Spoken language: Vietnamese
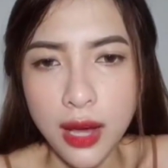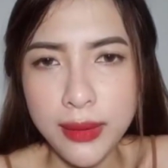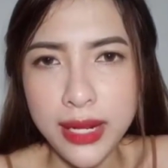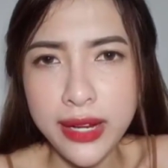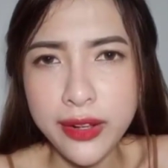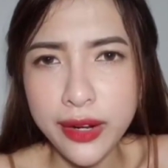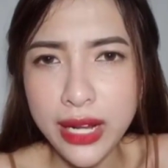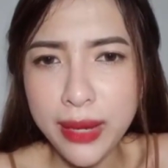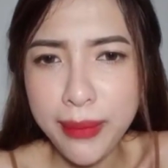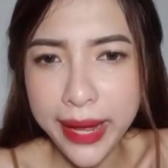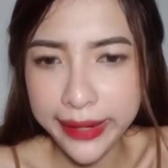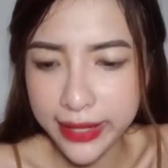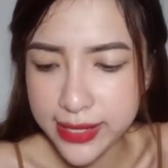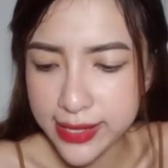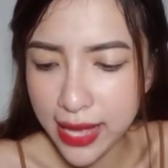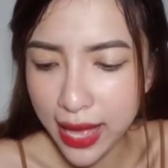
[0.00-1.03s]
hôm nay đi coi đá
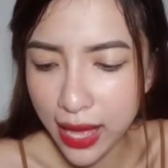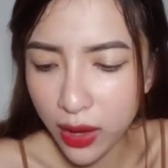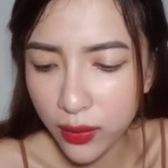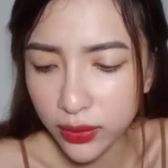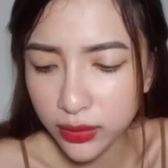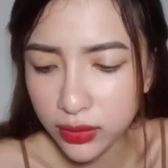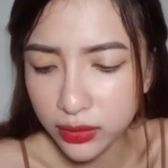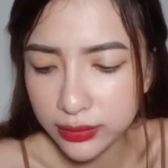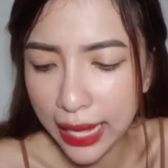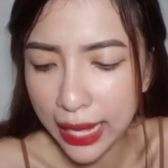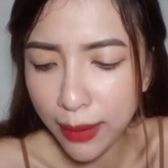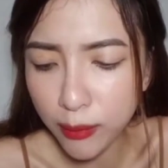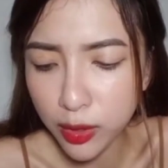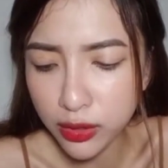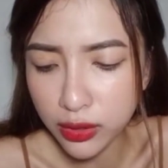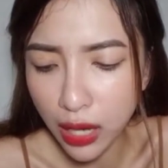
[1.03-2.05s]
banh hay sao tương
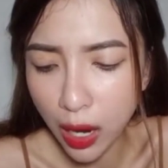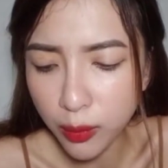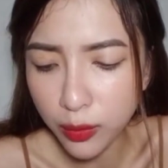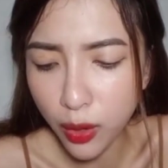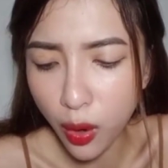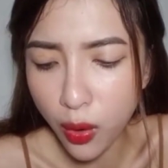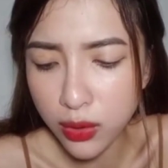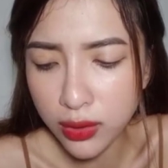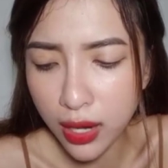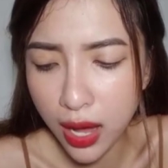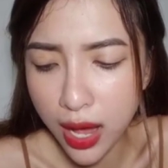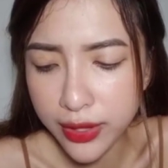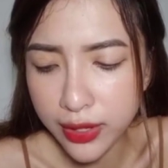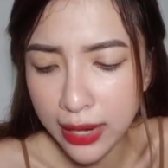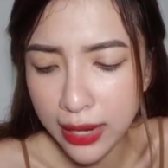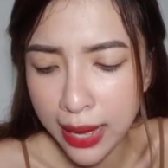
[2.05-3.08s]
tác mọi người không có
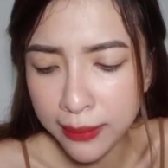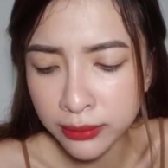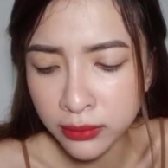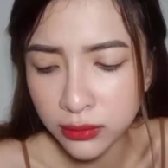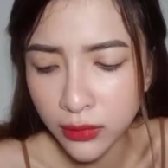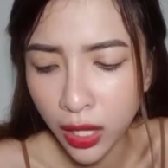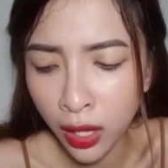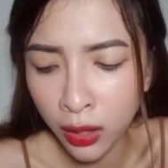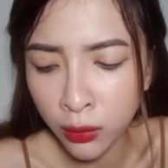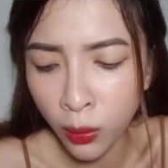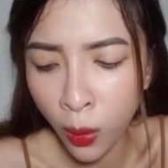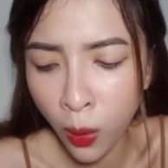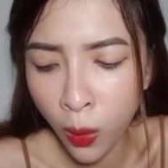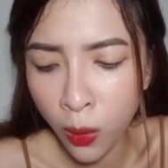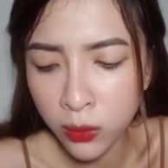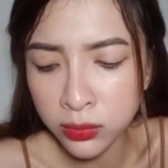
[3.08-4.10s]
ok cho lắm thiệt
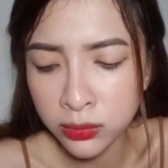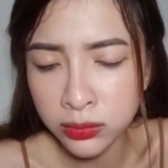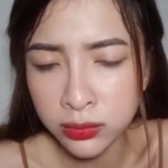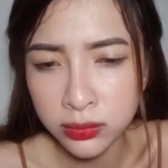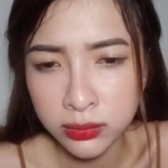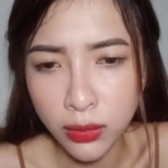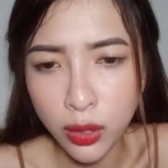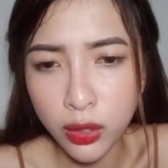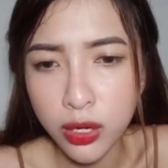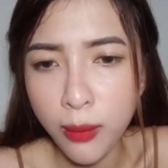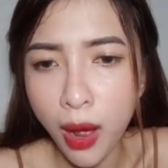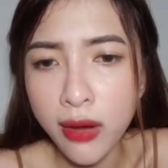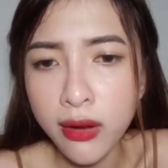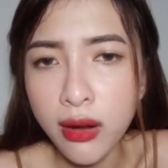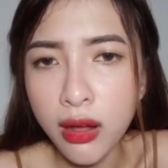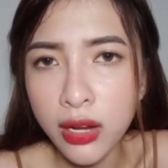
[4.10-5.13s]
luôn mọi người
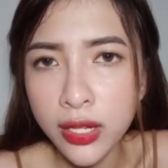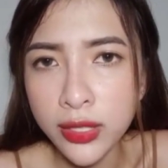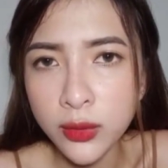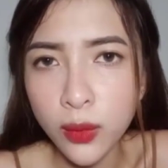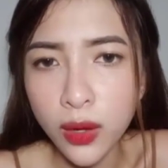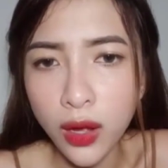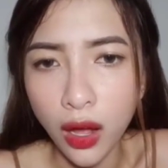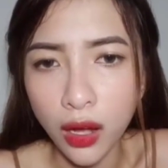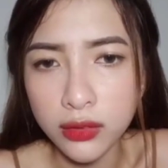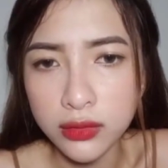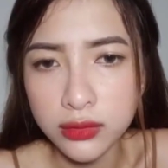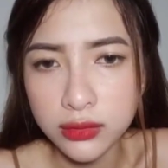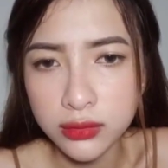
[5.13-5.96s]
bỏ rơi linh quá à.